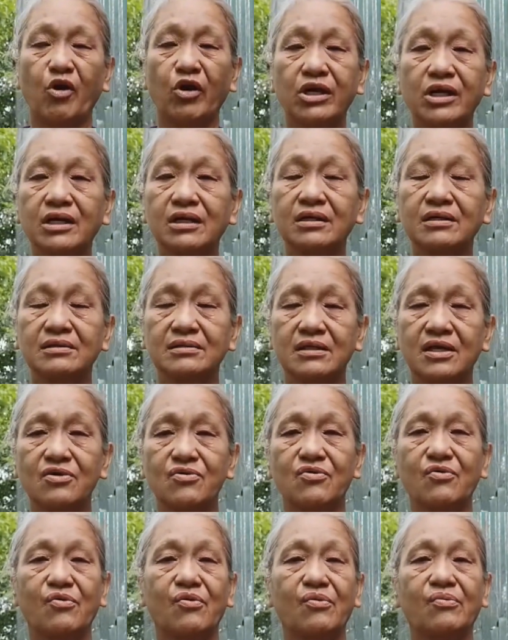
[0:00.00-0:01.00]
à, mọi
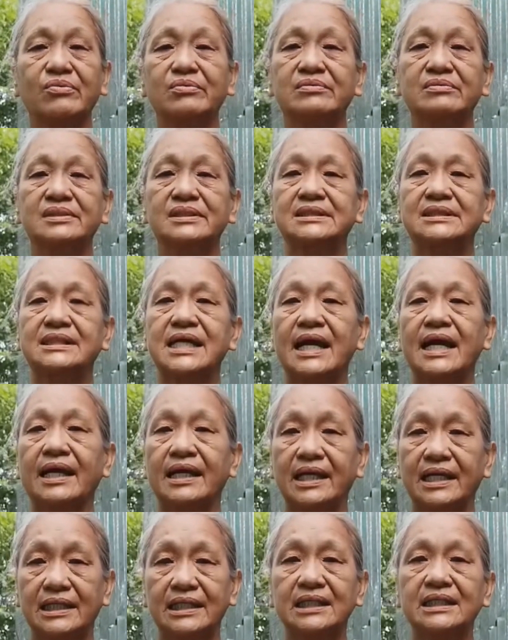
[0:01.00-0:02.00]
người đều
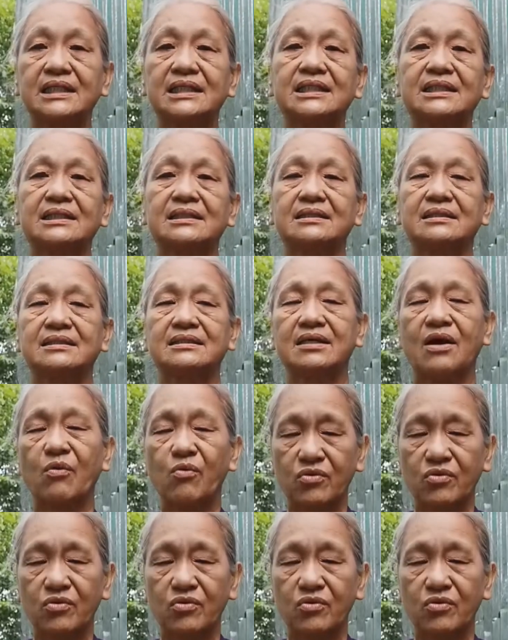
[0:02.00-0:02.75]
cũng chắc nghĩ